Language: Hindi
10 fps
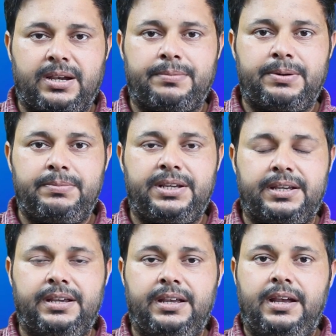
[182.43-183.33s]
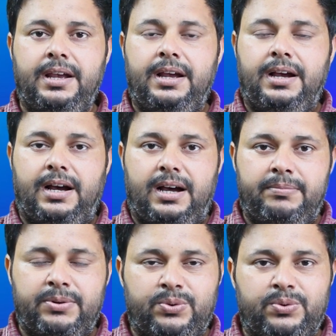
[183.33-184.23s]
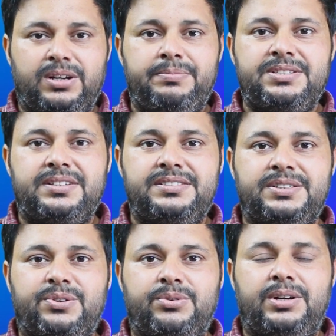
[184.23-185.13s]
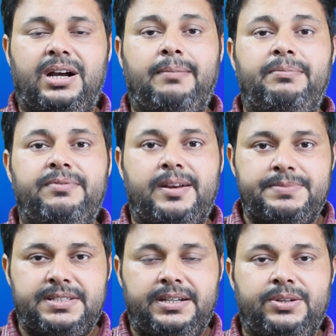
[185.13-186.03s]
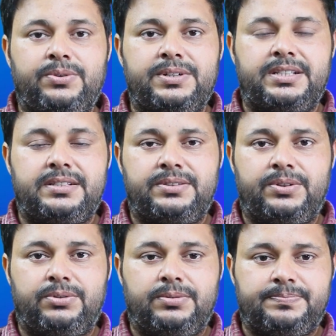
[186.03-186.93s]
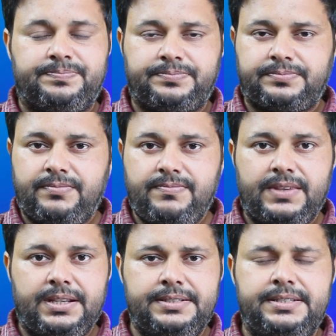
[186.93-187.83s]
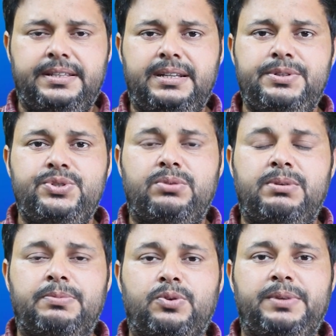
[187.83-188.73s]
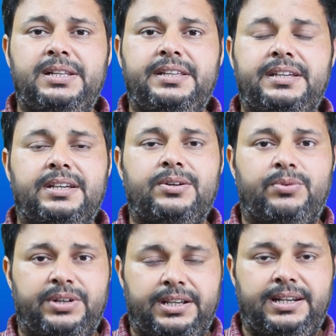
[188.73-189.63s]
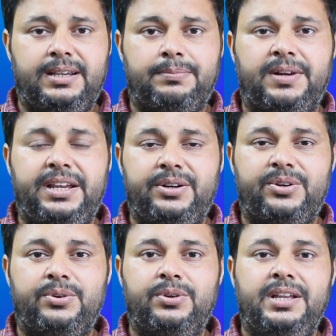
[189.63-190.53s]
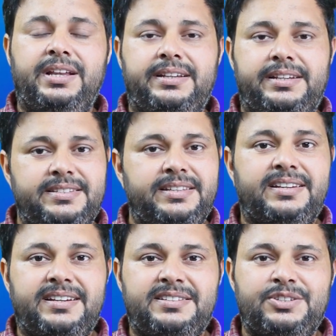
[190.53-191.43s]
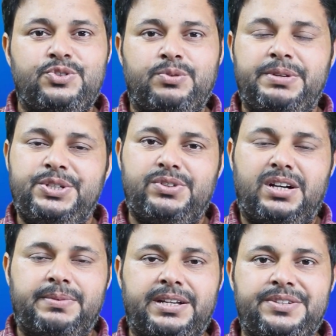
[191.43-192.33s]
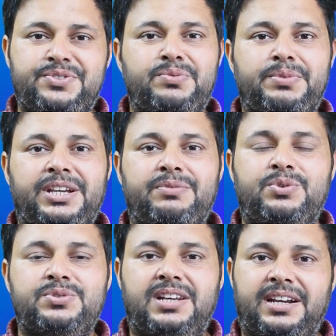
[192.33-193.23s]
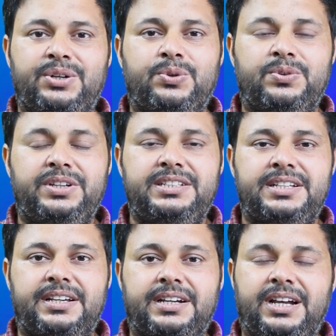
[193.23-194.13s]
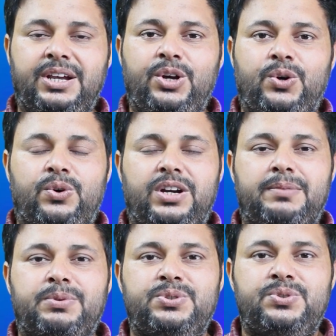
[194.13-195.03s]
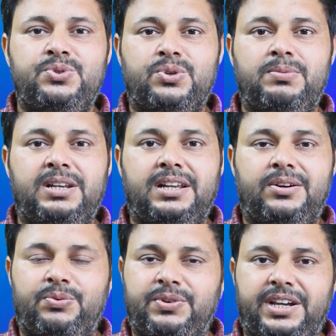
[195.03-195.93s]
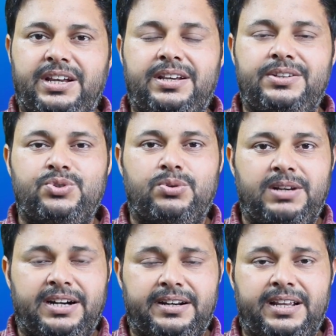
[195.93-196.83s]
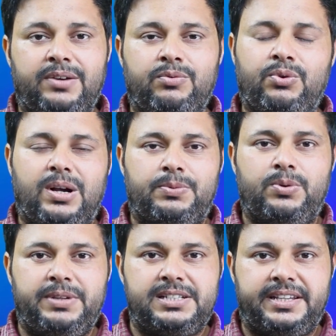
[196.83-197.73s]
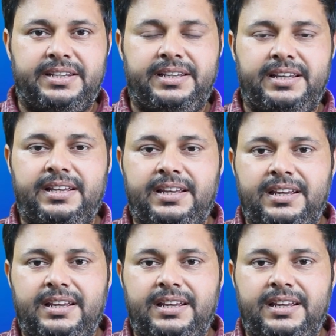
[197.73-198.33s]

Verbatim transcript: यहाँ पर भी है आप गूगल पे सर्च करो आप वेबसाइट को एक्सेस करो जितनी भी जॉब आपको मिलती हैं उनके लिए अप्लाई करो किसी ना किसी जॉब में जो आपका रिज्यूमे है वो सिलेक्ट हो ही जाएगा और आपको जो जॉब ऑफ़र है जॉब लेटर है वो आपको मिल जाएगी